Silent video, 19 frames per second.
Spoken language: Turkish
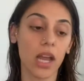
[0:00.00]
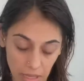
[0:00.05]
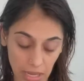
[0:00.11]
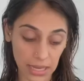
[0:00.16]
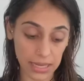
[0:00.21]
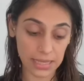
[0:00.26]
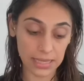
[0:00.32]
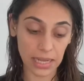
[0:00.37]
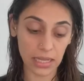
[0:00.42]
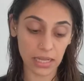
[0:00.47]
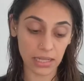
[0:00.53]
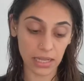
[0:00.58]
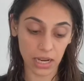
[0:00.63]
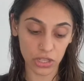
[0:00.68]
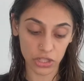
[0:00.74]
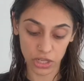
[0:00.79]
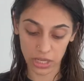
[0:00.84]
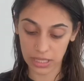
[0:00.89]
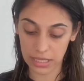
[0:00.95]
2 tane
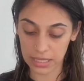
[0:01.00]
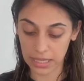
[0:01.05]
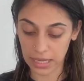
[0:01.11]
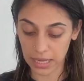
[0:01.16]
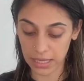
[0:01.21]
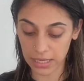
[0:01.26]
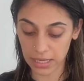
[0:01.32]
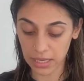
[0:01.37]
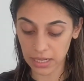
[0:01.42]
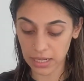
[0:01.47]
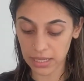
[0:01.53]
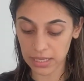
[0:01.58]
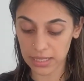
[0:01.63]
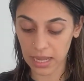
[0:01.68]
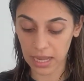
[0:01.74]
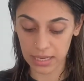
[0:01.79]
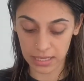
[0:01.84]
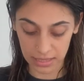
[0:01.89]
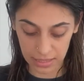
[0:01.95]
nar çekirdeği yağı, 2
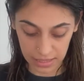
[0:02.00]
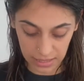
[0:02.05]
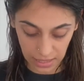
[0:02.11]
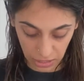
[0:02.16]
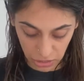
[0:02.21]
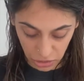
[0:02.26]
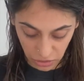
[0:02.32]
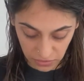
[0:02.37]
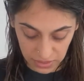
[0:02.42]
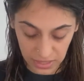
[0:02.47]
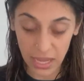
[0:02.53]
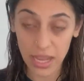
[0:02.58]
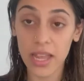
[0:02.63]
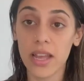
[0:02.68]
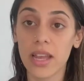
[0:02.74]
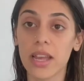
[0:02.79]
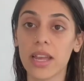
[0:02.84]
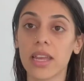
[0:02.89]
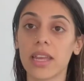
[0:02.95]
tane Hindistan cevizi,
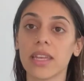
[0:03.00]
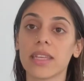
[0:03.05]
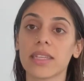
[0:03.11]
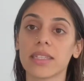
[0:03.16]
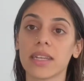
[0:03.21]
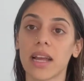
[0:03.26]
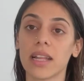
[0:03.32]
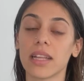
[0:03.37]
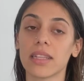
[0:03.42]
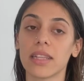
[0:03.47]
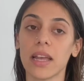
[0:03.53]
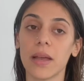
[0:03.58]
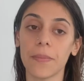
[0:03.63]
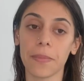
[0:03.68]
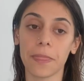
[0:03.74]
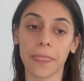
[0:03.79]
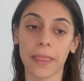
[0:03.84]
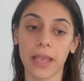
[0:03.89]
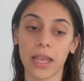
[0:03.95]
2 tane
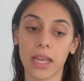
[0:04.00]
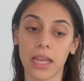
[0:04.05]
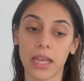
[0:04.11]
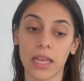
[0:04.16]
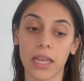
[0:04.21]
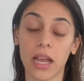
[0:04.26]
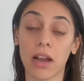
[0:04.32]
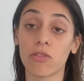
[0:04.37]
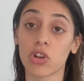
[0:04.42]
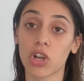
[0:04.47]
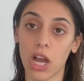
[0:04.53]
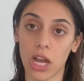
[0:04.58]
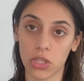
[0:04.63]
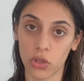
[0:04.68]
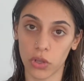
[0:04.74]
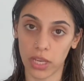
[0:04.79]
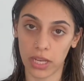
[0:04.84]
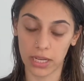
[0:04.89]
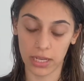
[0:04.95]
de e,
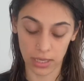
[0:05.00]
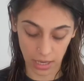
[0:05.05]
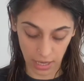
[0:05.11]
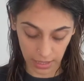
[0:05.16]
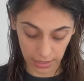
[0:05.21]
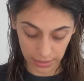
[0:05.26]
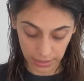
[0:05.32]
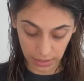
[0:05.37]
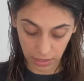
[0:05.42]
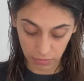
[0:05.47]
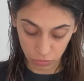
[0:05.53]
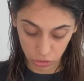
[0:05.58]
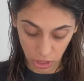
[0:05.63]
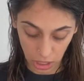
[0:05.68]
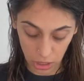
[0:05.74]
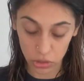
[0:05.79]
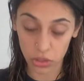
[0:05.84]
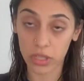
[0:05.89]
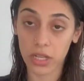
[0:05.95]
avokado yağı aldık.
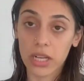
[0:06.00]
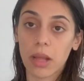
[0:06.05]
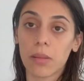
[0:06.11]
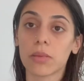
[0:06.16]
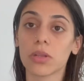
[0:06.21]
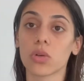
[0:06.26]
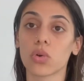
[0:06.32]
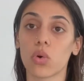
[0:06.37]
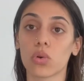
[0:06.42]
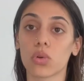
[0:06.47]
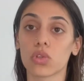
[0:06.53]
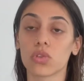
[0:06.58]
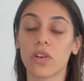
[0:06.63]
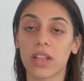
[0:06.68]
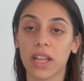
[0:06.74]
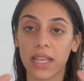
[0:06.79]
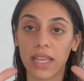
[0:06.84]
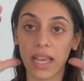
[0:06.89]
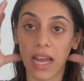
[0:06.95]
Avokadoları yaptık. Kokusu
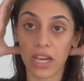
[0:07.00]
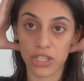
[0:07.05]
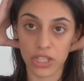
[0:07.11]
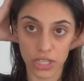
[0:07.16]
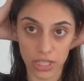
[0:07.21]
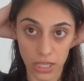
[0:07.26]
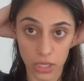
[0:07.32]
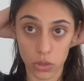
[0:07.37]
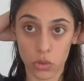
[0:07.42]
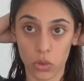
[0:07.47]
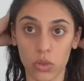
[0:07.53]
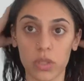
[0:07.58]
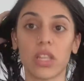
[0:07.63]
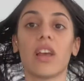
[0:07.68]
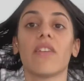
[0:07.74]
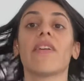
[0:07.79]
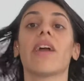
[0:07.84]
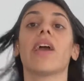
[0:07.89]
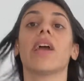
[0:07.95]
falan gerçekten çok
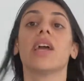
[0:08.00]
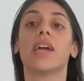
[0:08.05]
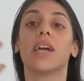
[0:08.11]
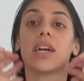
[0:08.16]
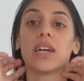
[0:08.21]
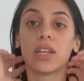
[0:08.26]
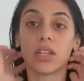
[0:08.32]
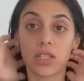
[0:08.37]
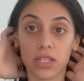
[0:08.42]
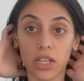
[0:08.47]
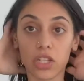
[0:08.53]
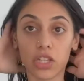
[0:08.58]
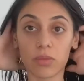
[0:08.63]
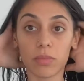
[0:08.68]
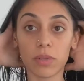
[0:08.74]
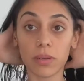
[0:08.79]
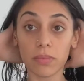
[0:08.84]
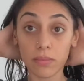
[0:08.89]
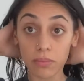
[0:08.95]
güzel ve
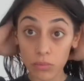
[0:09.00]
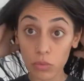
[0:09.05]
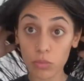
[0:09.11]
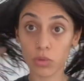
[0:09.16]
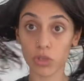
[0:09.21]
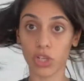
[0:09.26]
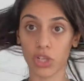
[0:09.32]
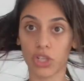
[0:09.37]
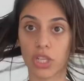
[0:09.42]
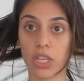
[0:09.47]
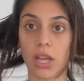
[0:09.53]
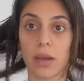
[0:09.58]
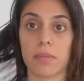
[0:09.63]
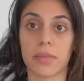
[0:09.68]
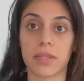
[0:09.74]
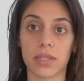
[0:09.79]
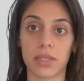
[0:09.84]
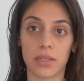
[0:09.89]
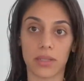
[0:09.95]
saçımı yumuşacık
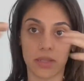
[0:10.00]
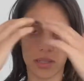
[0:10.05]
yaptı.